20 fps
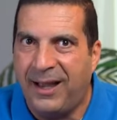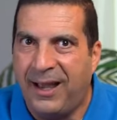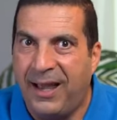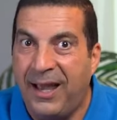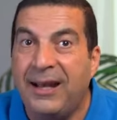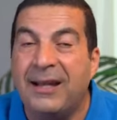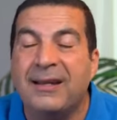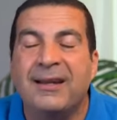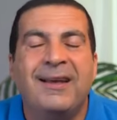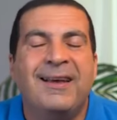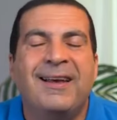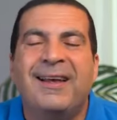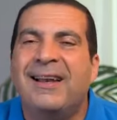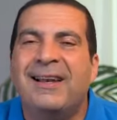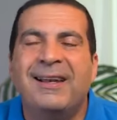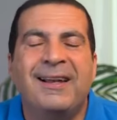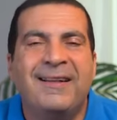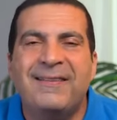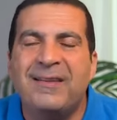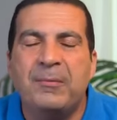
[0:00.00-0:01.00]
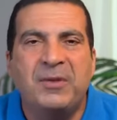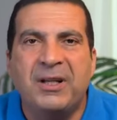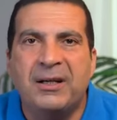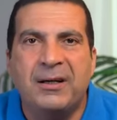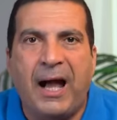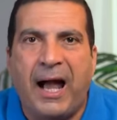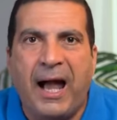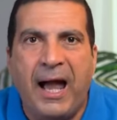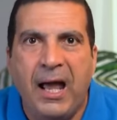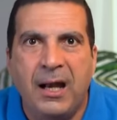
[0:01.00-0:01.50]
حالا لازم
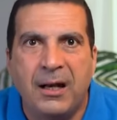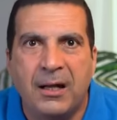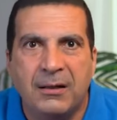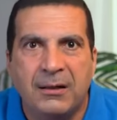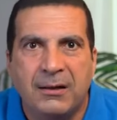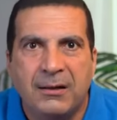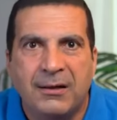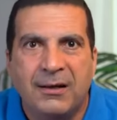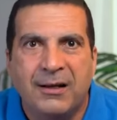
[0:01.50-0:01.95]
ترجع حالا